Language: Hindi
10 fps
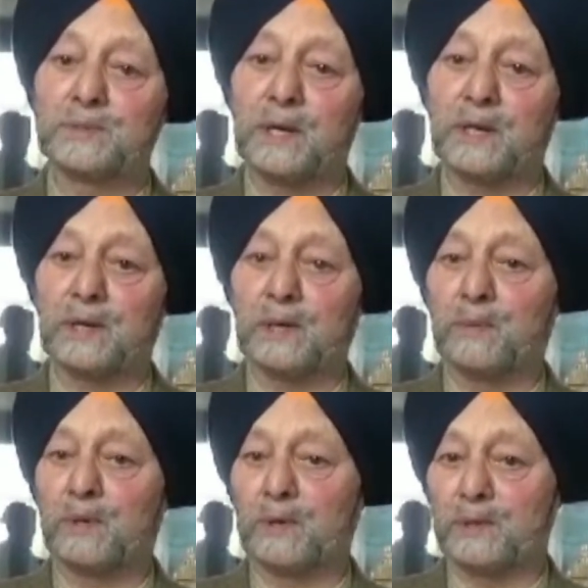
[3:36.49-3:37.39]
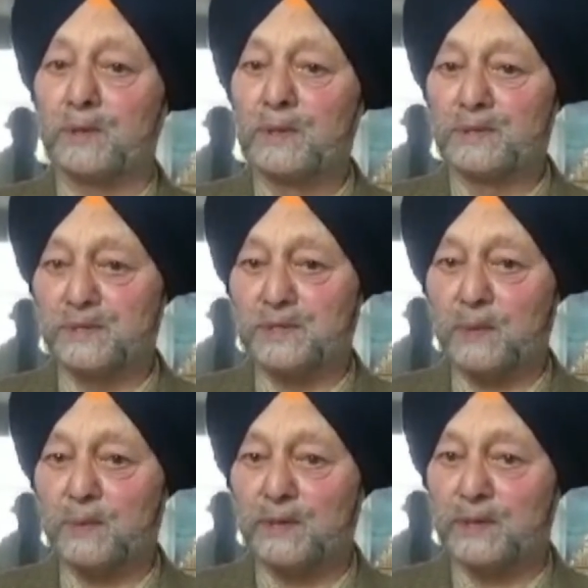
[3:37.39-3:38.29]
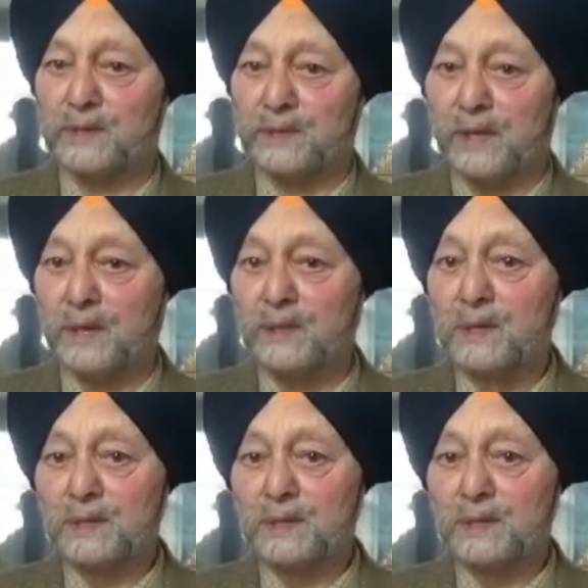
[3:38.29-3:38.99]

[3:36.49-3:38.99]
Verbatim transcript: जाके अपना शीश का बलिदान दिया